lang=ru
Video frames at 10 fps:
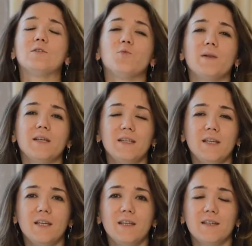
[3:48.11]
Для
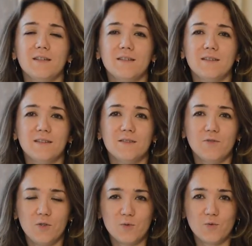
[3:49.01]
уплотнения э,
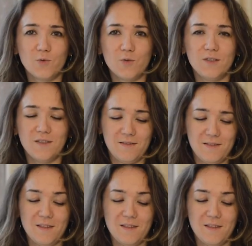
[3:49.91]
внизу груди,